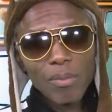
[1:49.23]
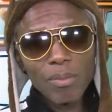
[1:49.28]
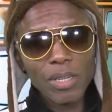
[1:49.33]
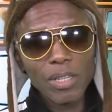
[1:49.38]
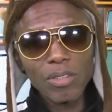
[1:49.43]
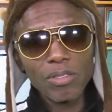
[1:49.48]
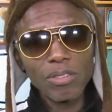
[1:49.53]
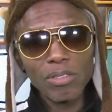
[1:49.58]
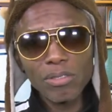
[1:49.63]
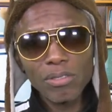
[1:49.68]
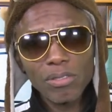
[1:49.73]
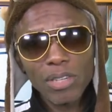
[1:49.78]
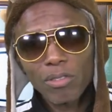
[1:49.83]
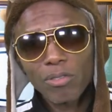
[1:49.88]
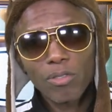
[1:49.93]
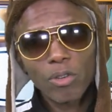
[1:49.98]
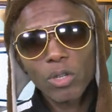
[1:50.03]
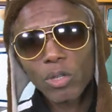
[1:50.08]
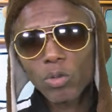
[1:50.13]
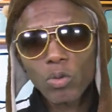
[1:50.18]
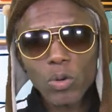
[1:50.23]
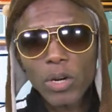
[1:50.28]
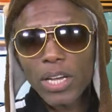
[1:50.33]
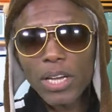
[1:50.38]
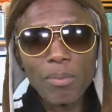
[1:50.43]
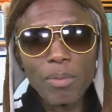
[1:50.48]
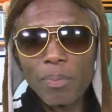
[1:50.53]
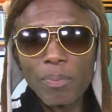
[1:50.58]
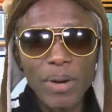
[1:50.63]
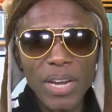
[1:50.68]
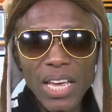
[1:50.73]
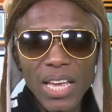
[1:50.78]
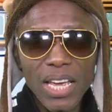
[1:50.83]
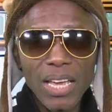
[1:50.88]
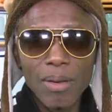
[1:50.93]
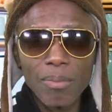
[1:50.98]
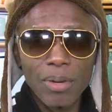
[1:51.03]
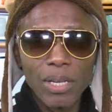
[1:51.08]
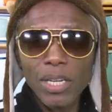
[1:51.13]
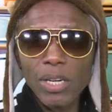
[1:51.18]
manda uma foto de uma
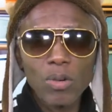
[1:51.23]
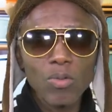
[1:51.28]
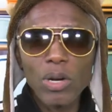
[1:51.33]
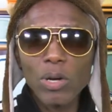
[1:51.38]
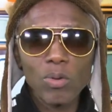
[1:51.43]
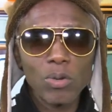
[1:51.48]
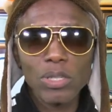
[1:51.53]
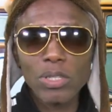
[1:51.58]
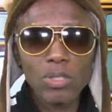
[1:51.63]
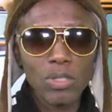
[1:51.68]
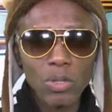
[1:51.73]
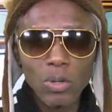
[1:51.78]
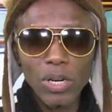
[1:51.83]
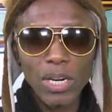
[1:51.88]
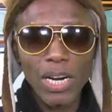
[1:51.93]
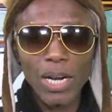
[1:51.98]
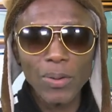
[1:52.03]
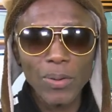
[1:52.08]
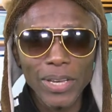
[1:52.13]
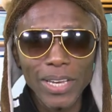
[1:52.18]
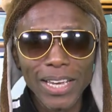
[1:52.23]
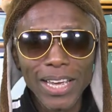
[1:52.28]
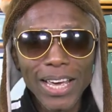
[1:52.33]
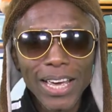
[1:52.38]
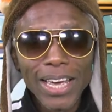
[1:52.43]
gameplay, manda alguma coisa do seu canal aí.